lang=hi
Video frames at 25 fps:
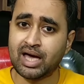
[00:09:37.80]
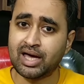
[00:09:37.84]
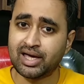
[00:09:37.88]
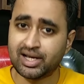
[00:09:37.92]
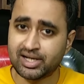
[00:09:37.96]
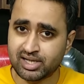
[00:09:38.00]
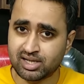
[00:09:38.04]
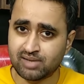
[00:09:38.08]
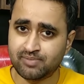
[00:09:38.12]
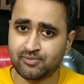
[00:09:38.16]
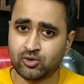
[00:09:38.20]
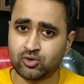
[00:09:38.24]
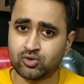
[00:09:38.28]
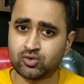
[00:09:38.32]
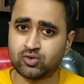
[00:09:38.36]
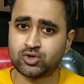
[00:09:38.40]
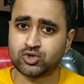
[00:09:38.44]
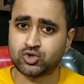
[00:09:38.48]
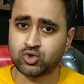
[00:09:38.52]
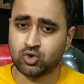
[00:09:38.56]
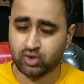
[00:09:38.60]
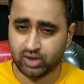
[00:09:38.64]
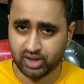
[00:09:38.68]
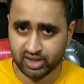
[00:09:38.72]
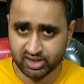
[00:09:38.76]
गैलरी में उनको
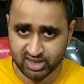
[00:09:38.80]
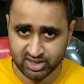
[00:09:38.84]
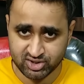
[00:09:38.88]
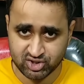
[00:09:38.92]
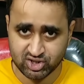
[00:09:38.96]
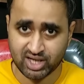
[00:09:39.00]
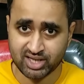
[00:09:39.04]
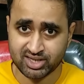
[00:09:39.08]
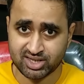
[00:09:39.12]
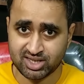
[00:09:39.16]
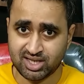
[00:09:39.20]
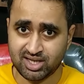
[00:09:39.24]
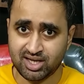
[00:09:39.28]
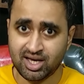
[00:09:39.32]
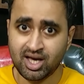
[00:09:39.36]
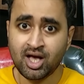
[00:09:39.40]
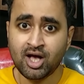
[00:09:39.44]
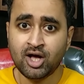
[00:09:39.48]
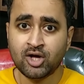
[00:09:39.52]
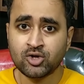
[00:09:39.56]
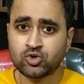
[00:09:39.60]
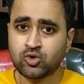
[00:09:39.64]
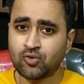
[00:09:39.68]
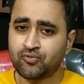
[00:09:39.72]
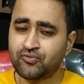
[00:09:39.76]
शो करना चाहते हैं
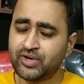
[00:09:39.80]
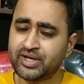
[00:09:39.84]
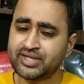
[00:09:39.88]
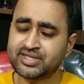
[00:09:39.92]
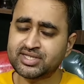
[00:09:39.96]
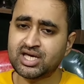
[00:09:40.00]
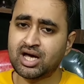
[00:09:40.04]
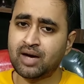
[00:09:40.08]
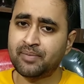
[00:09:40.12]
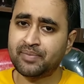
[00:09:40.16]
तो फिर से